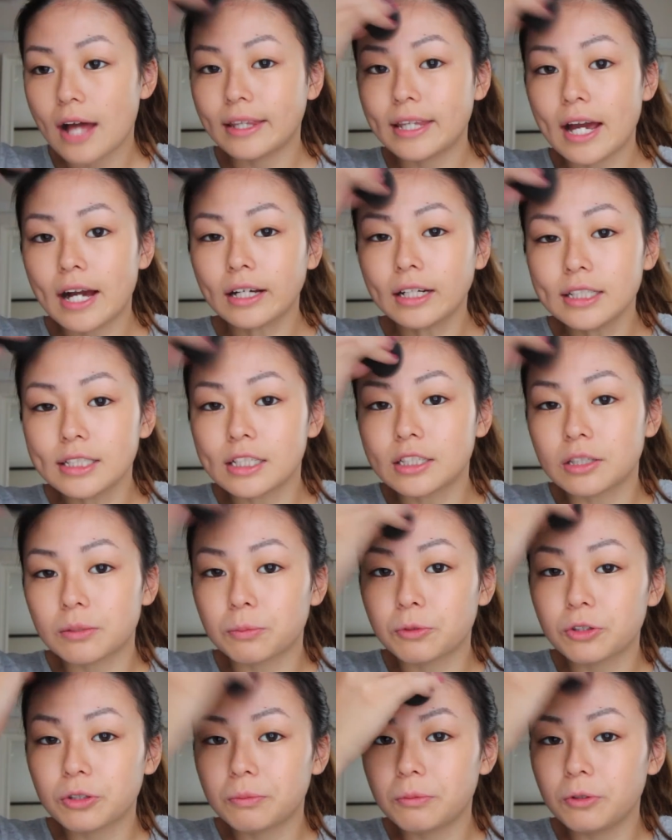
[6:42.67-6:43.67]
で赤ちゃんって
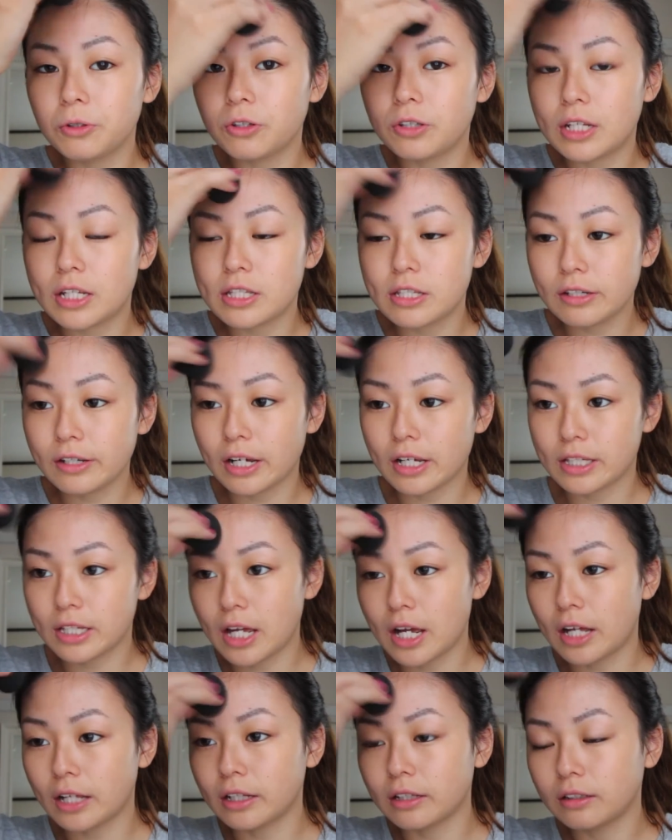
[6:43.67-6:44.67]
もともと熱が
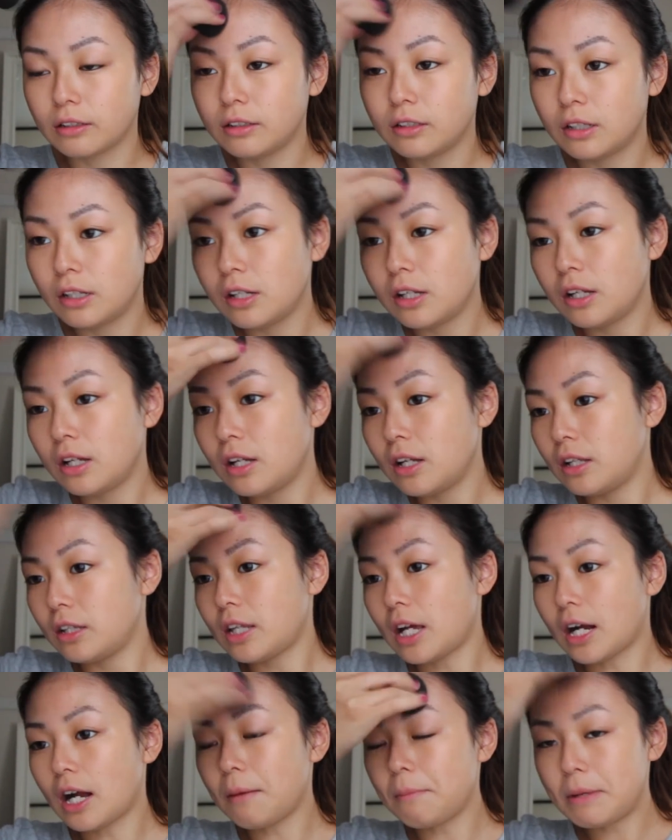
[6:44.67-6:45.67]
さ
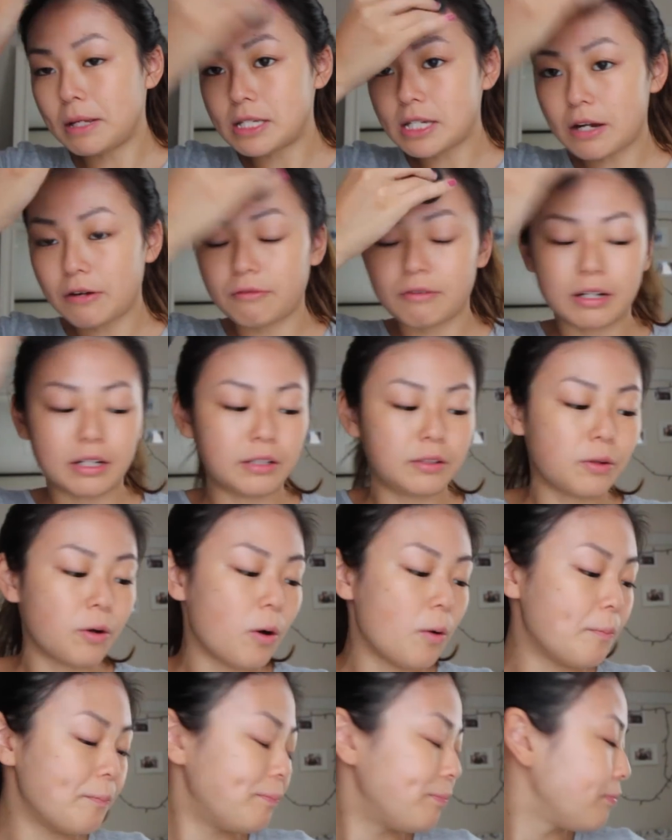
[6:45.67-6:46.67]
高めじゃん割
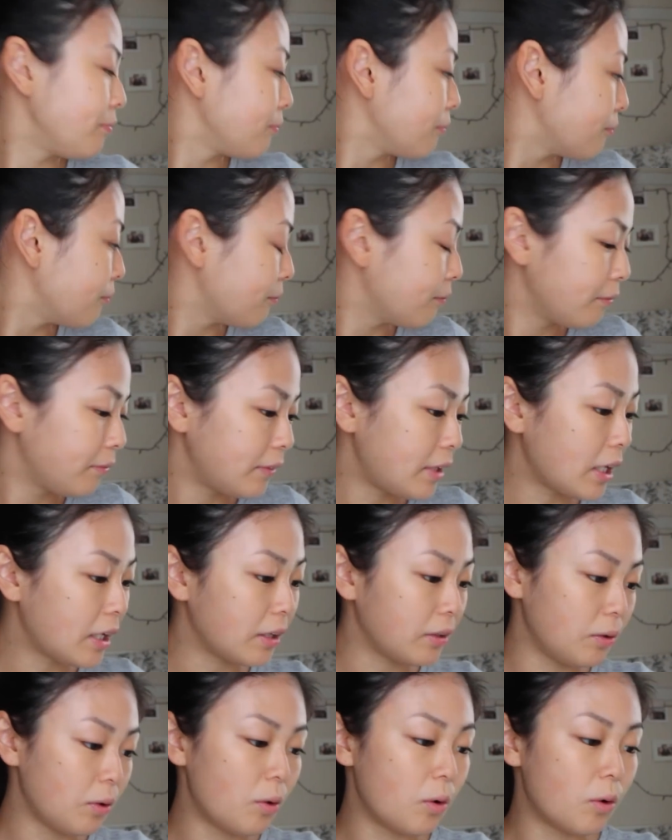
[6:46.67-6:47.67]
とだ
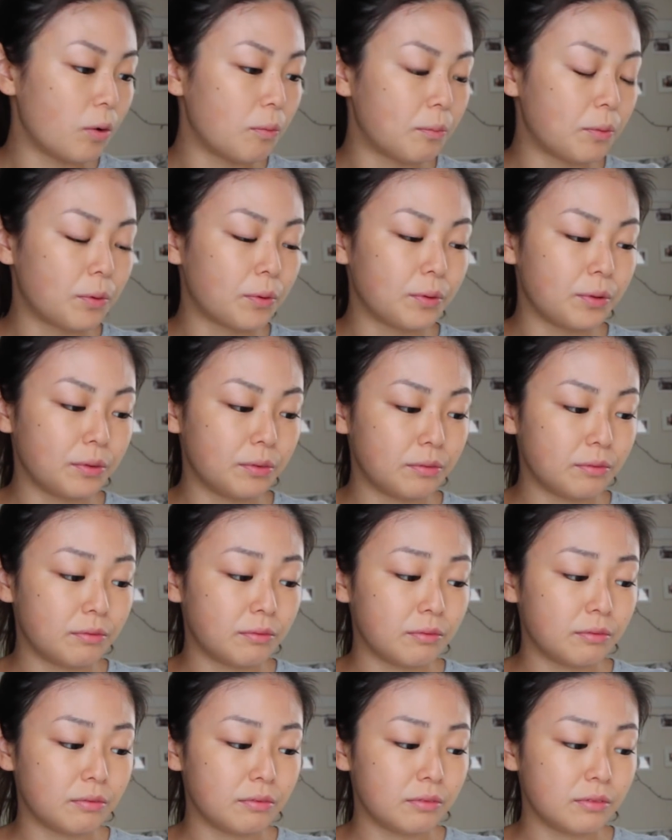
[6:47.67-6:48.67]
けどもう
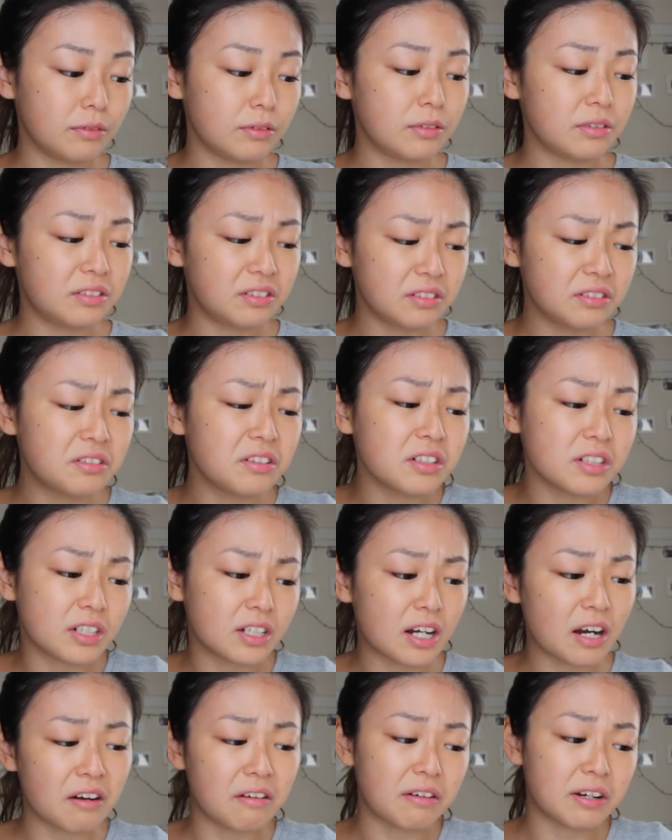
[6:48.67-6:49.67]
すごい
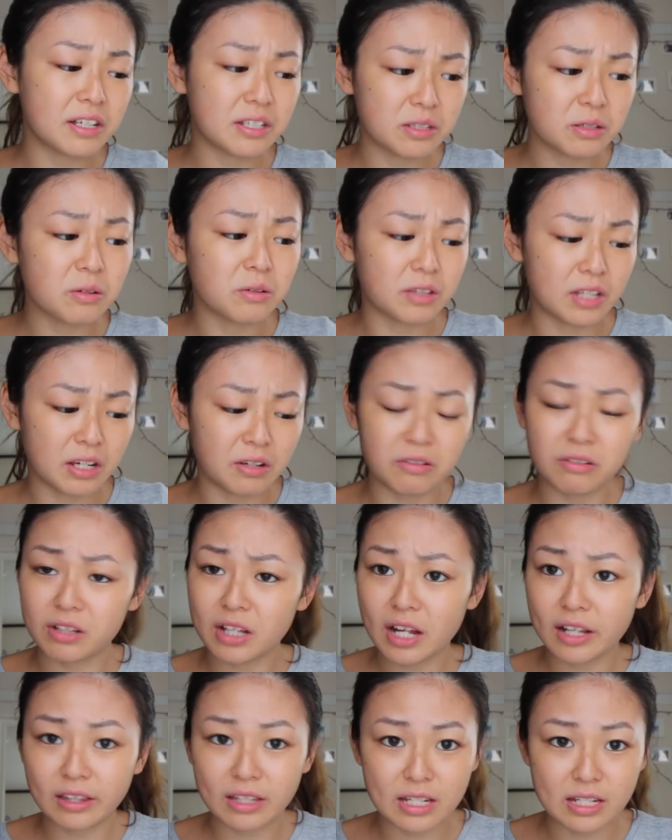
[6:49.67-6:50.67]
かわいそうで
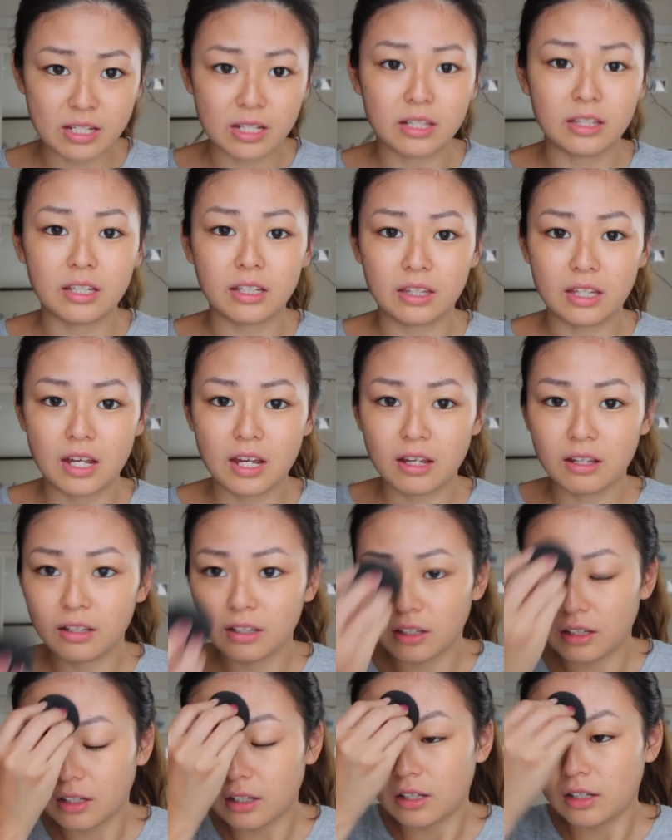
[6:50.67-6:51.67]
グタってしちゃってて
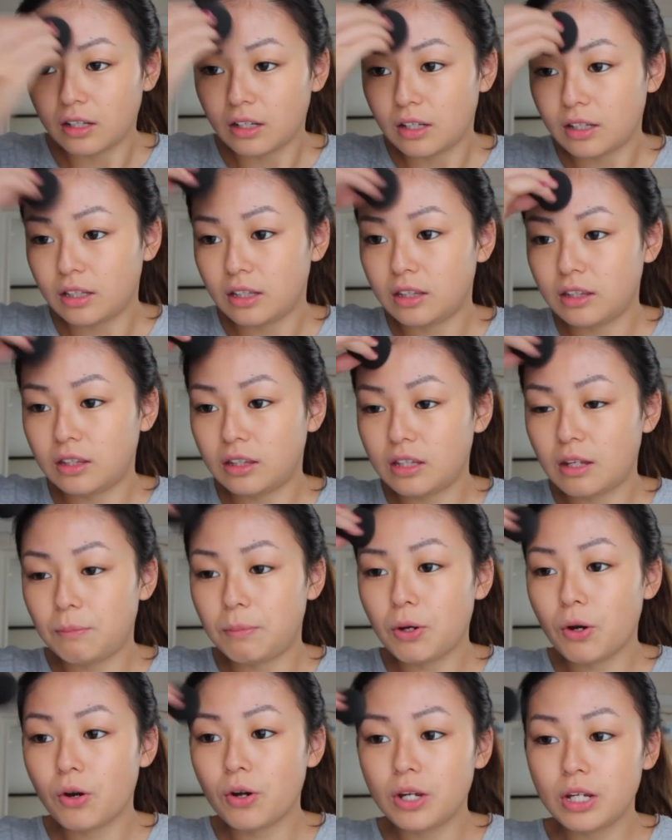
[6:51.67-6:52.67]

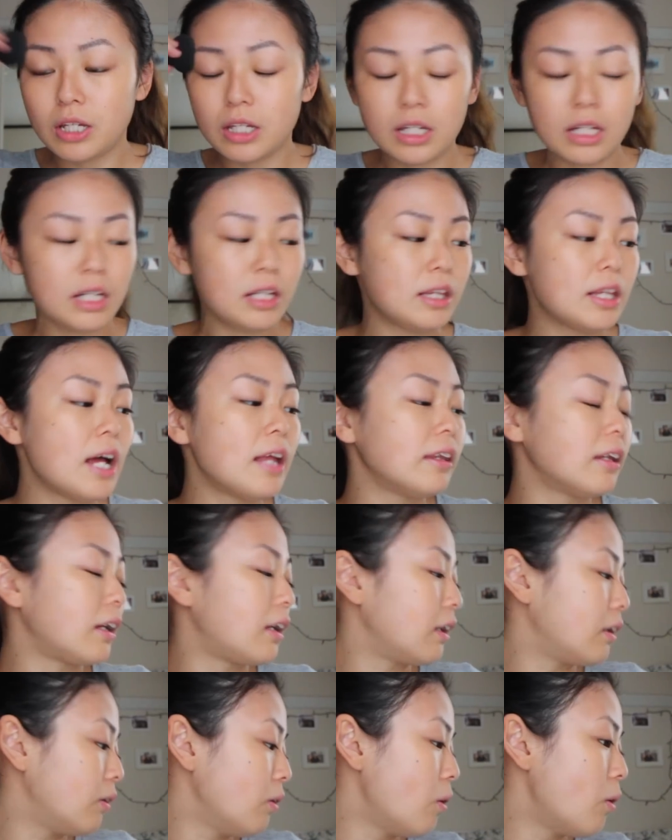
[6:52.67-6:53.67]
病院に行ったんだ
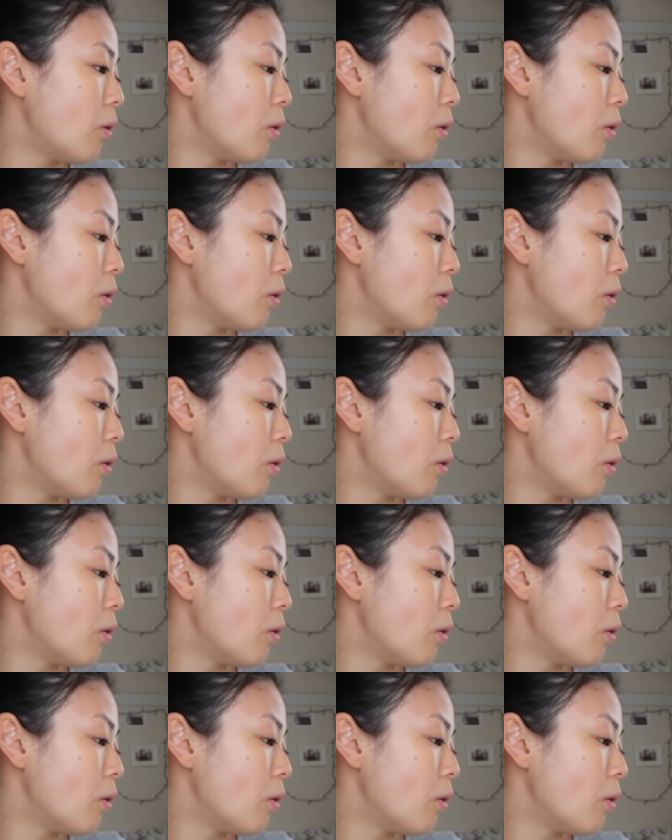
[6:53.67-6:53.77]
けど